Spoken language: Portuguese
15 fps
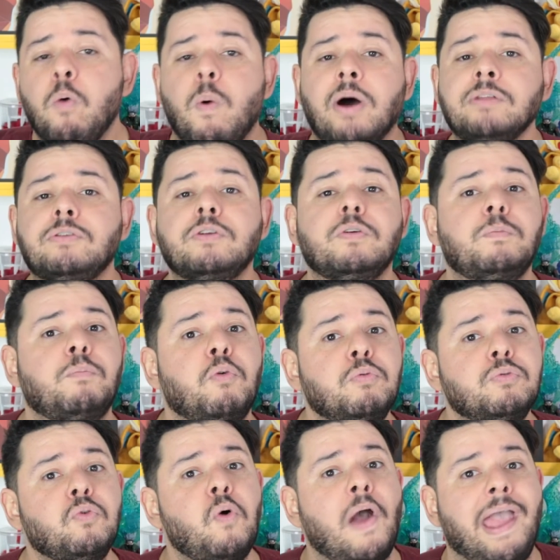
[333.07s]
quanto no
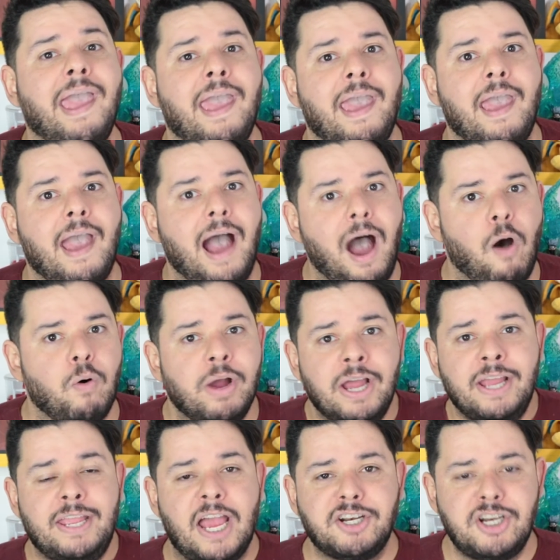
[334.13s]
mundo real.
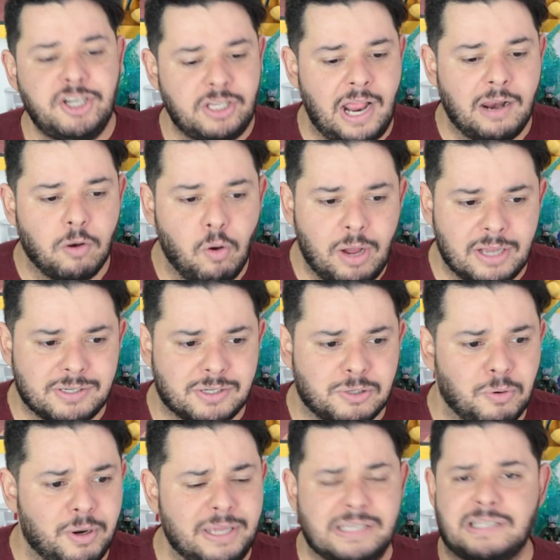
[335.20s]
E a gente tem
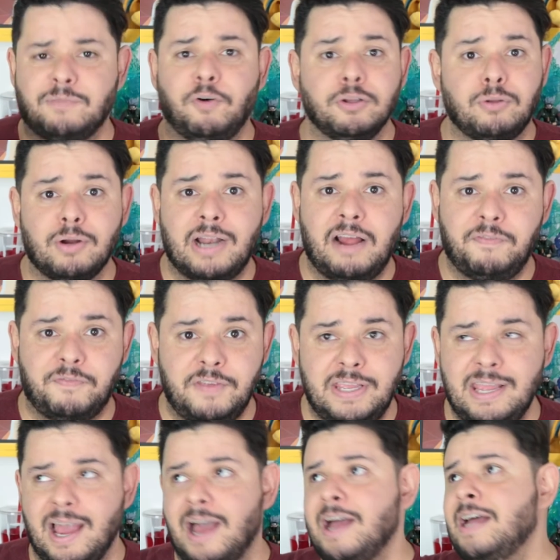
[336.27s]
locações,
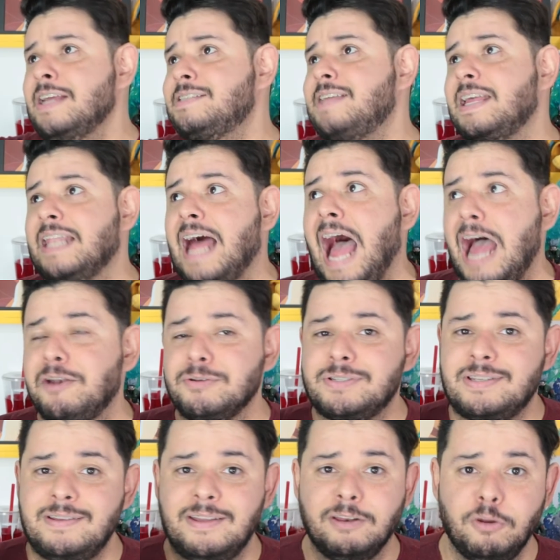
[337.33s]
fotografia,
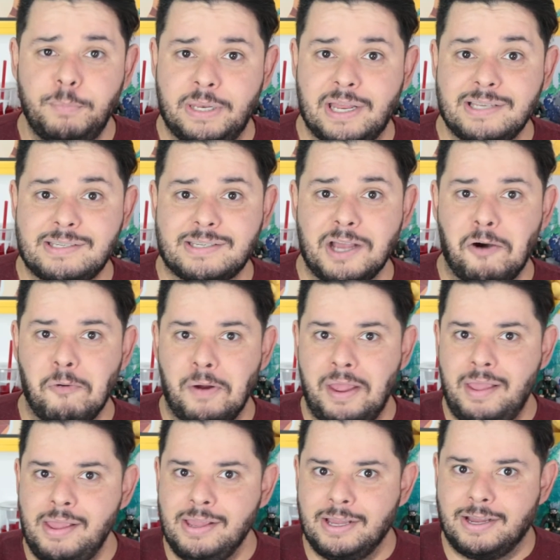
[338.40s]
cenários e iluminação
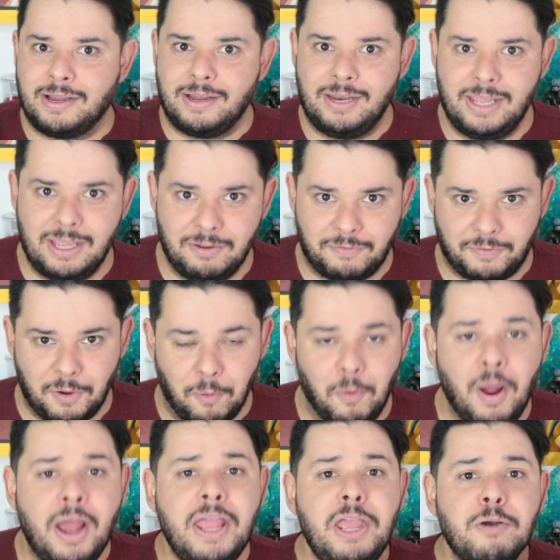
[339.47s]
incrível.
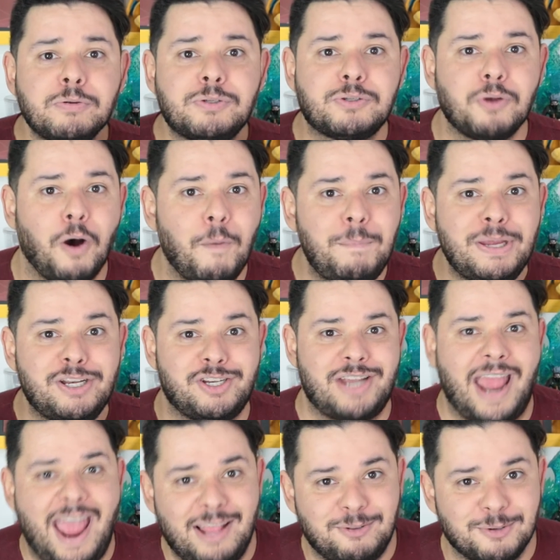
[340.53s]
E os
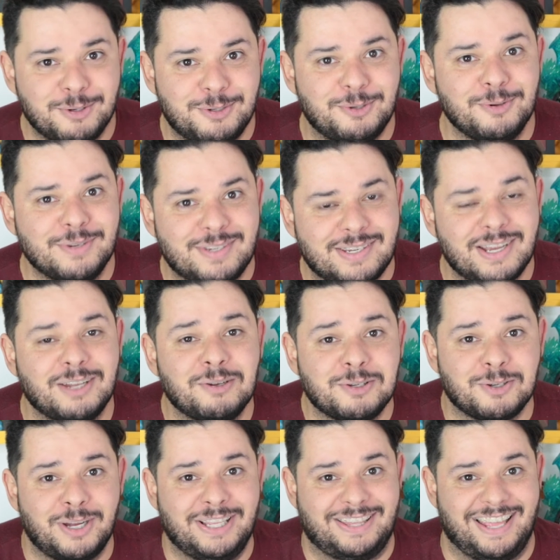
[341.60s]
objetos dos
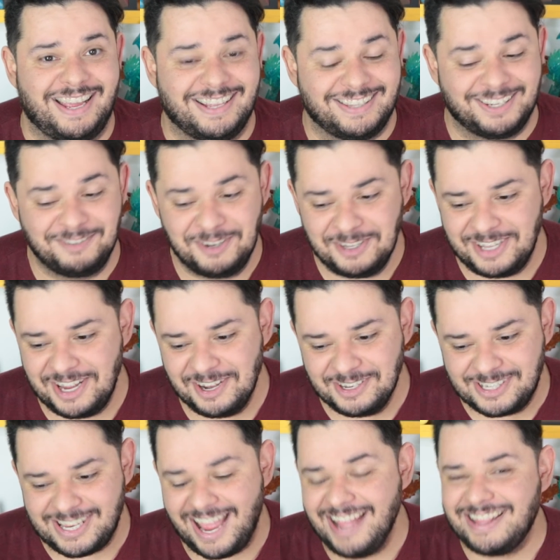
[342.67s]
anos 80. Meu
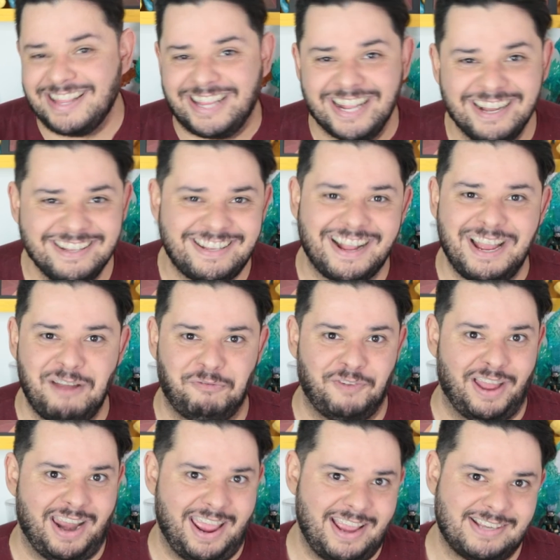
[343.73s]
Deus, é tanta
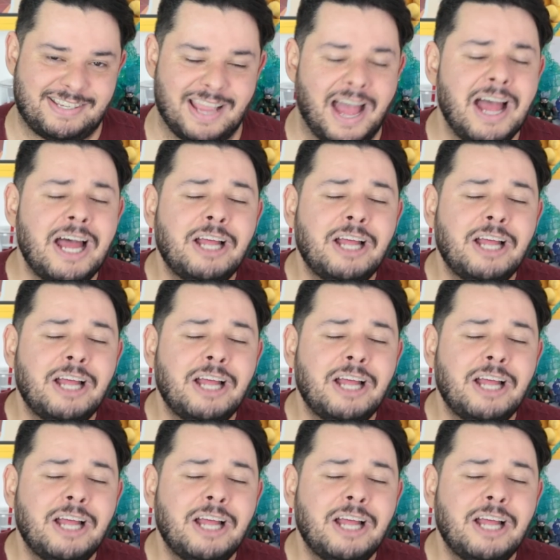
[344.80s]
referência,